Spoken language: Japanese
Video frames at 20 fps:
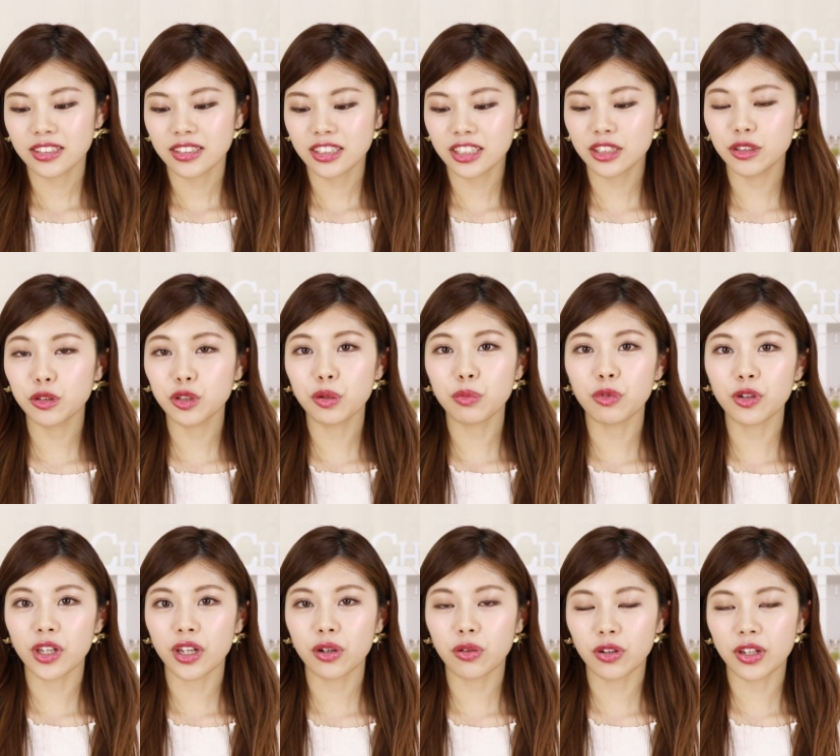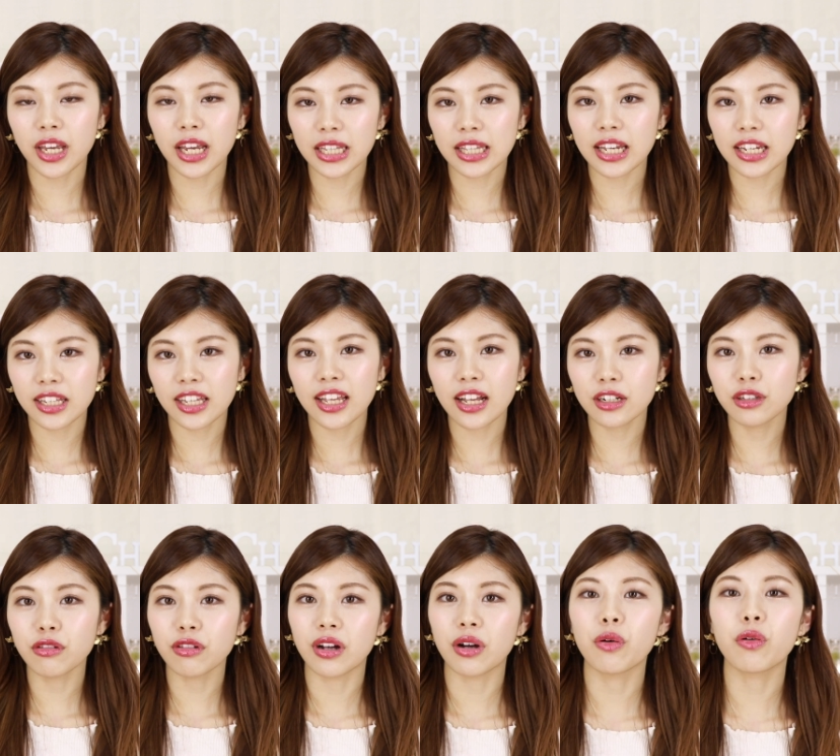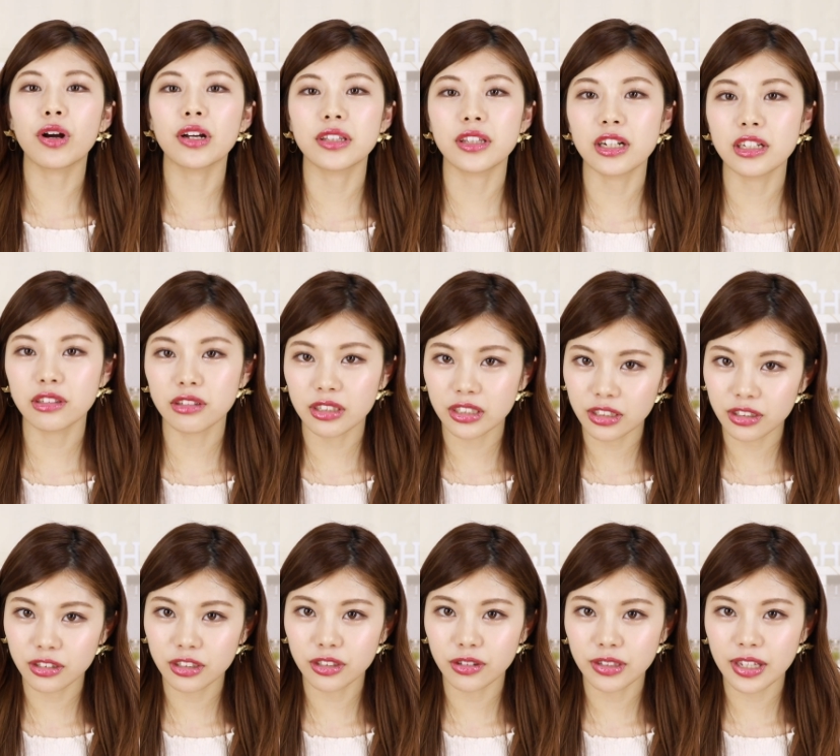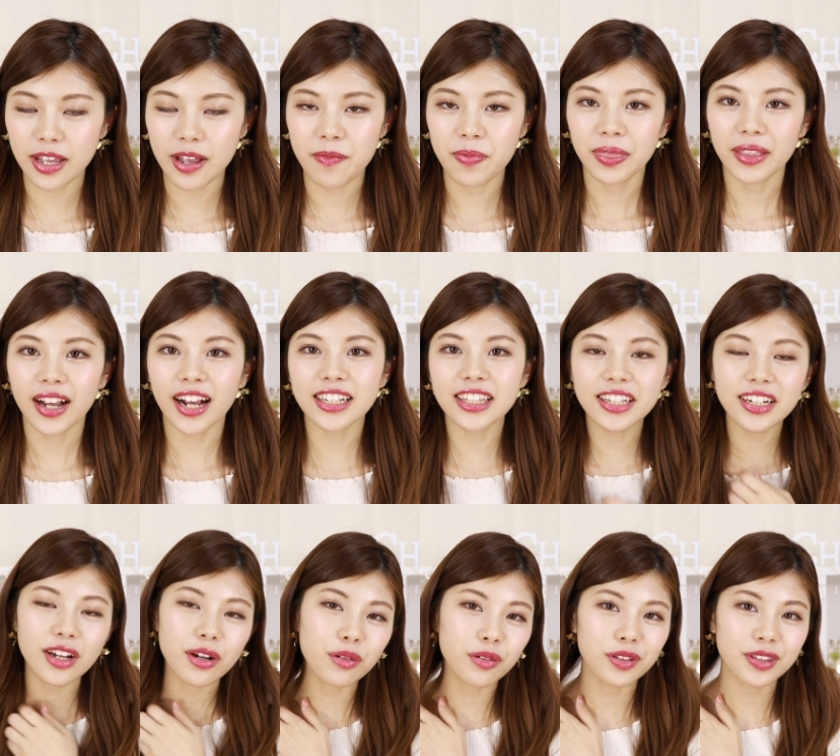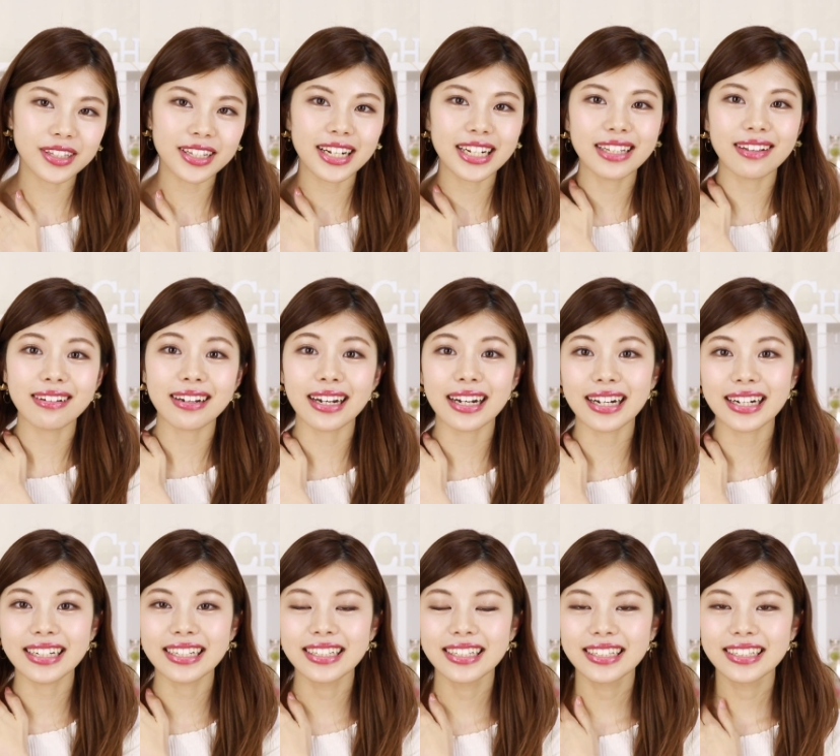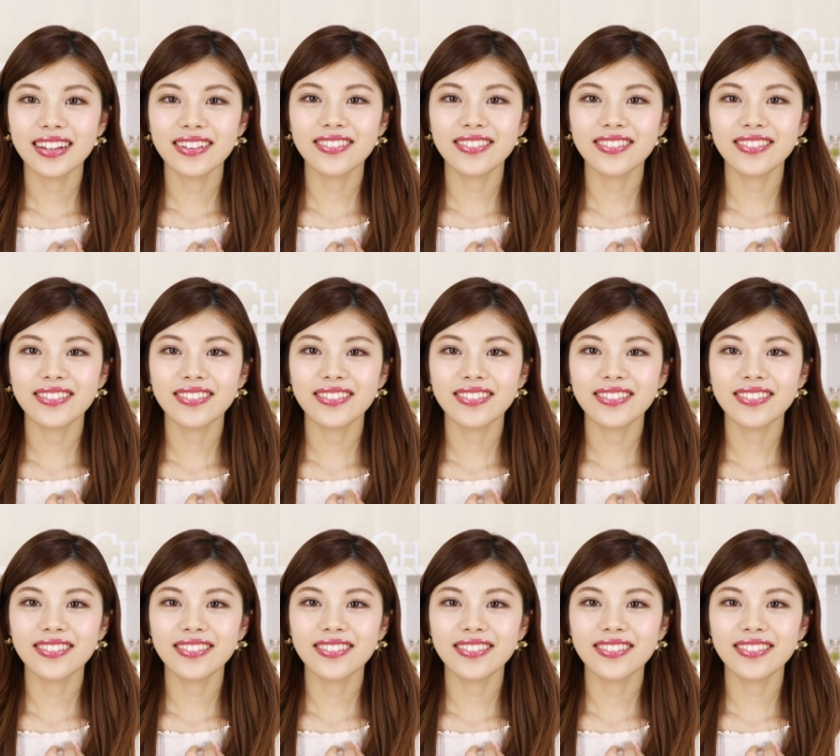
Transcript: 仕事も結構携帯でやるのが多かったりとかするので肩が凝ったりとか